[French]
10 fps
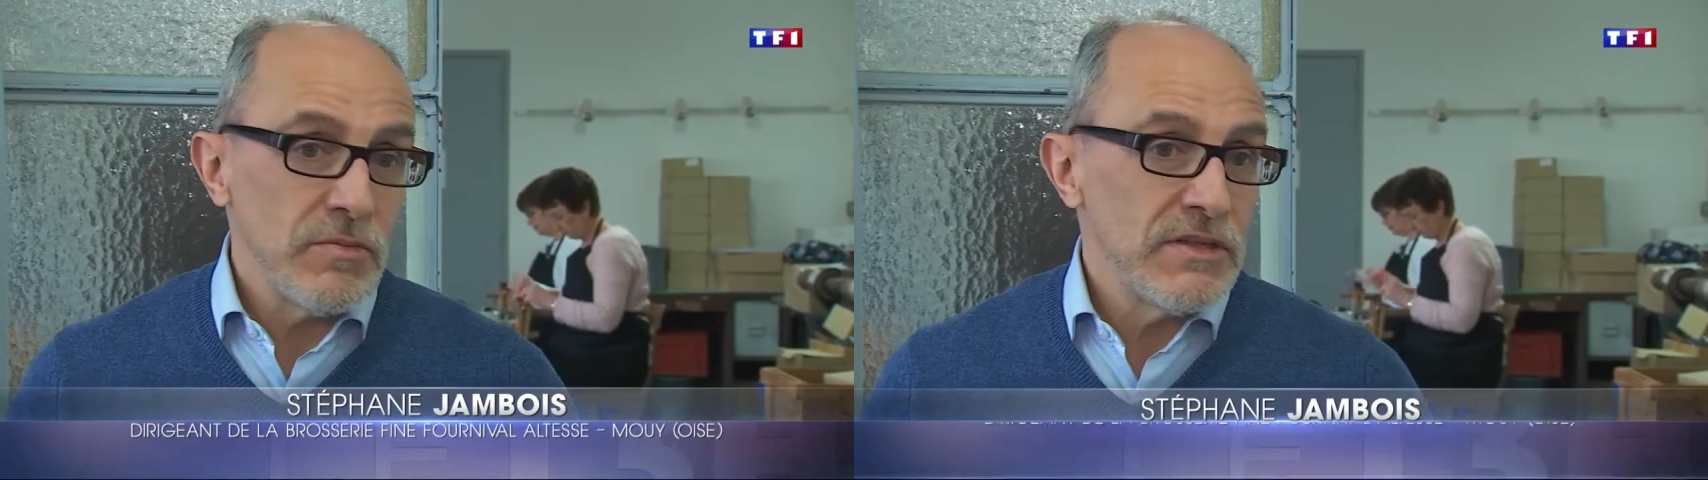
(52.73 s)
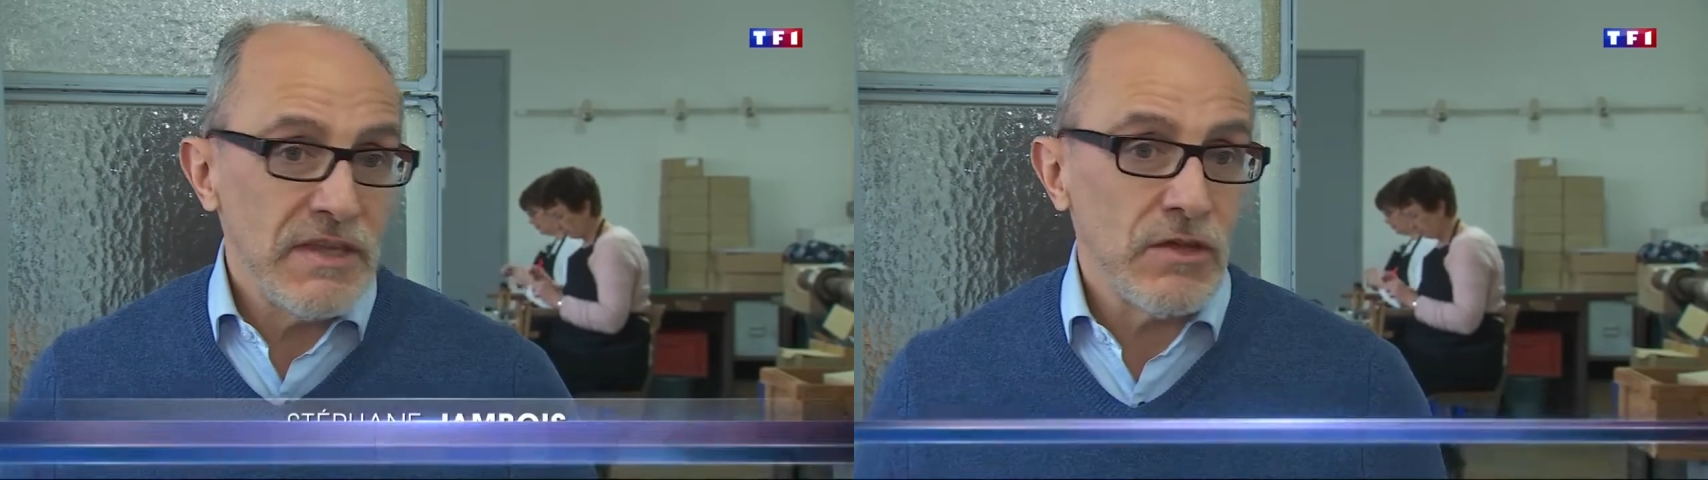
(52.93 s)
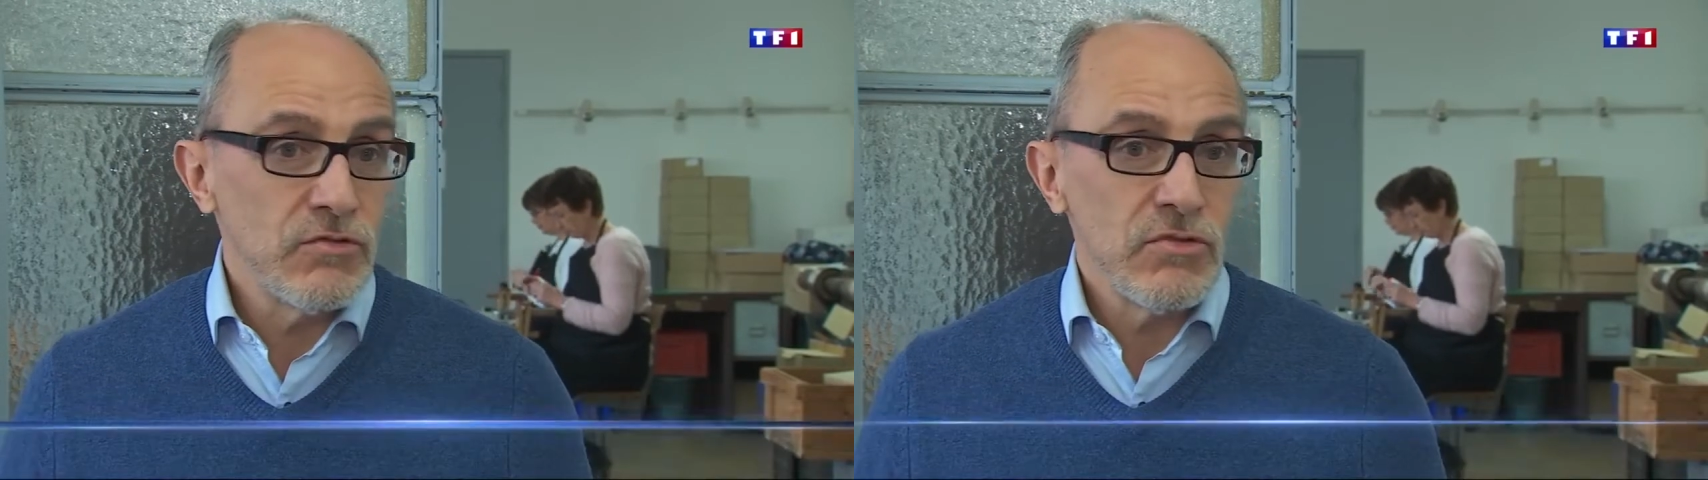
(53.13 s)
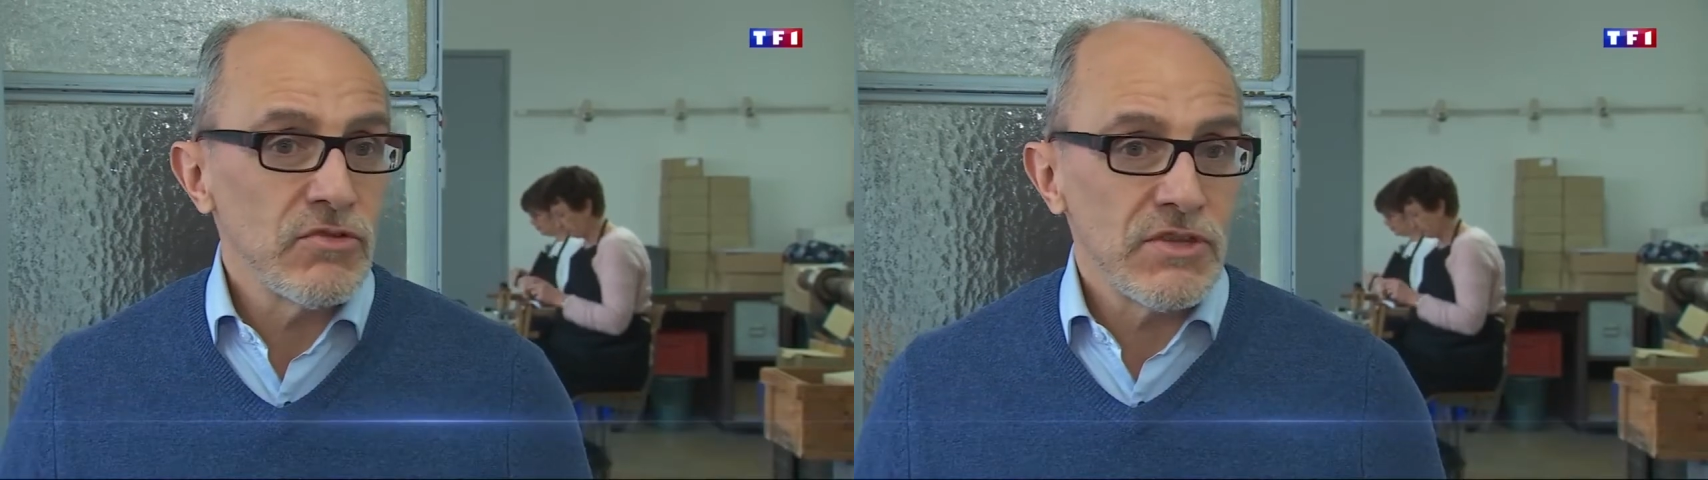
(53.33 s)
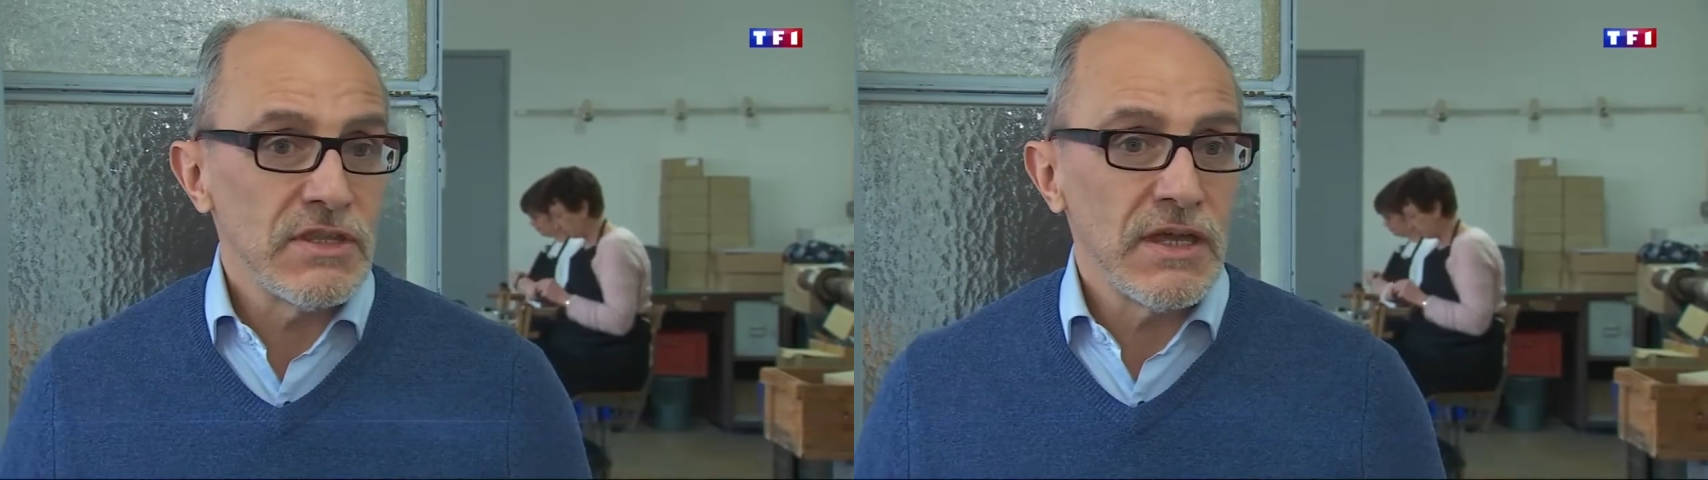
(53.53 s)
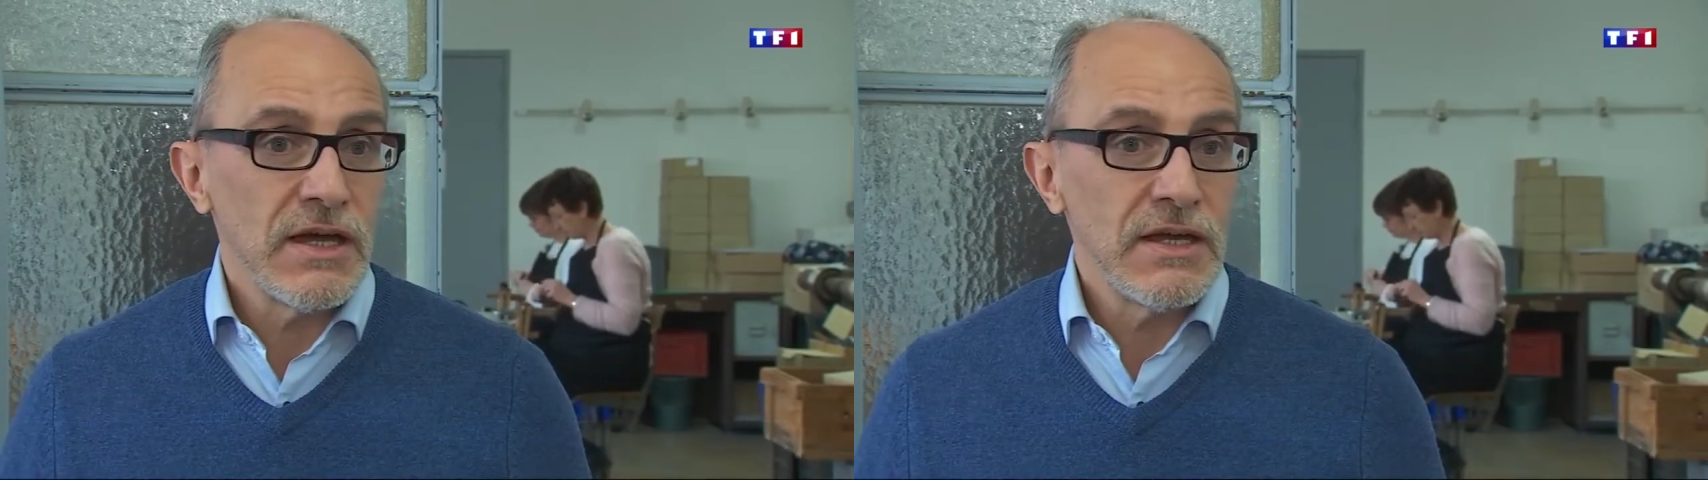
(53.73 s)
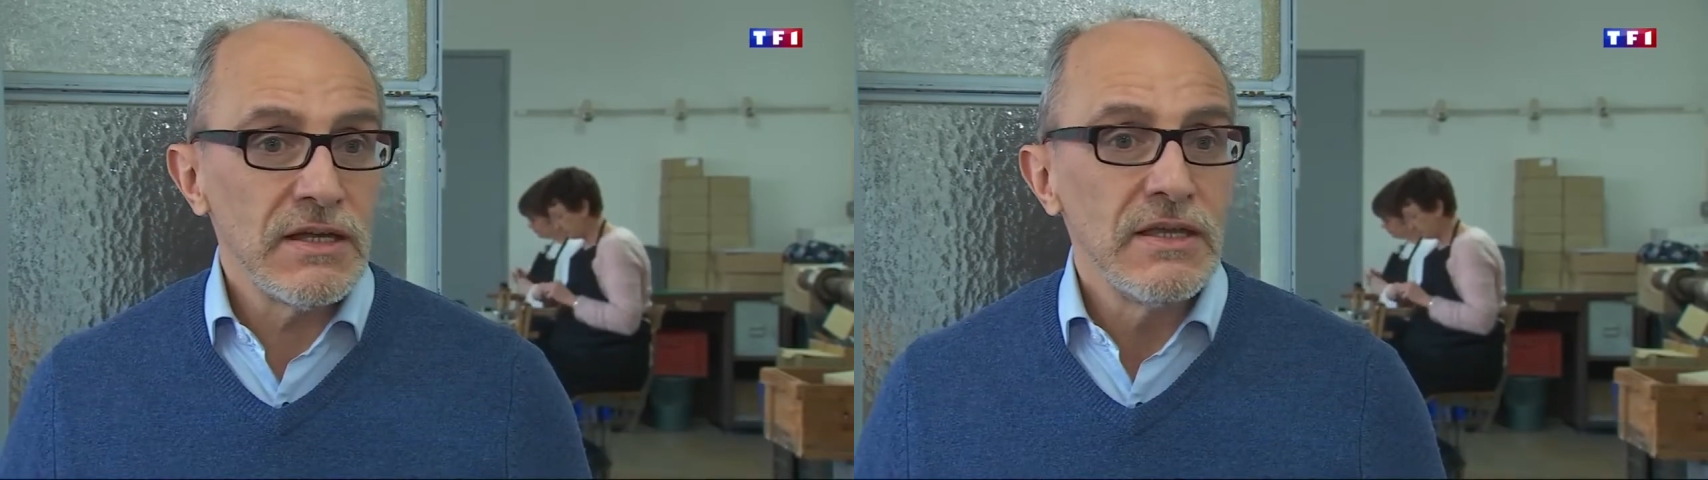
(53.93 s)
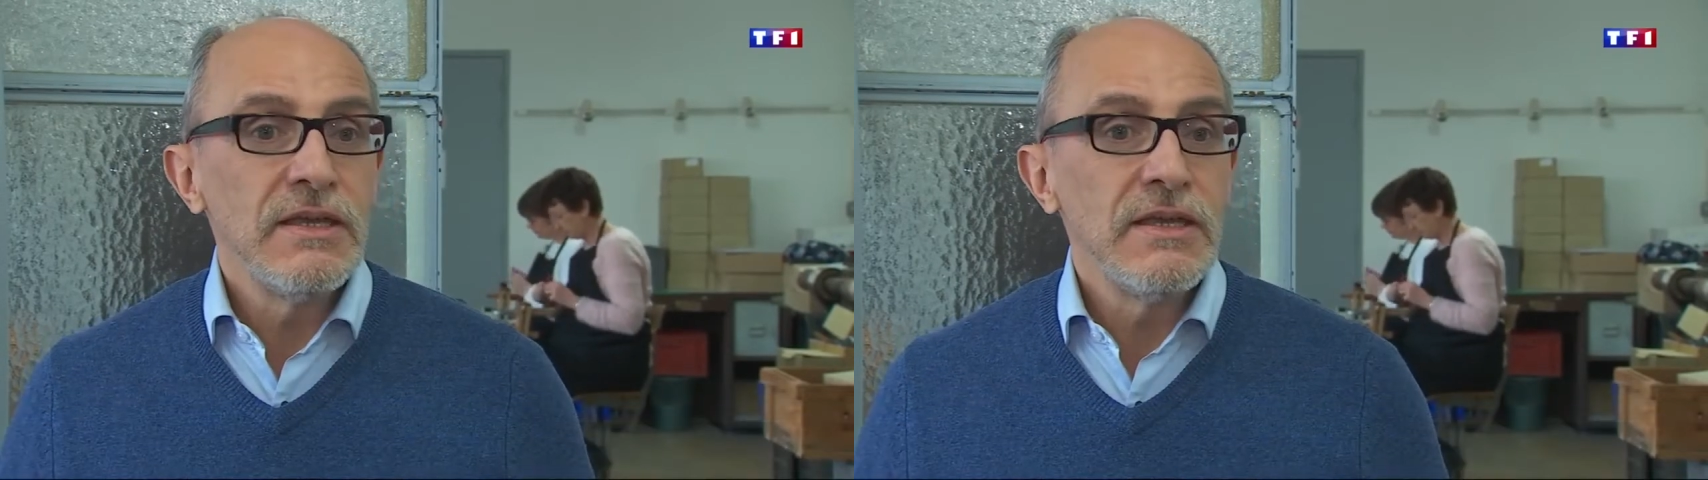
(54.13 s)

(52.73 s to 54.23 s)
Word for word: matériaux en général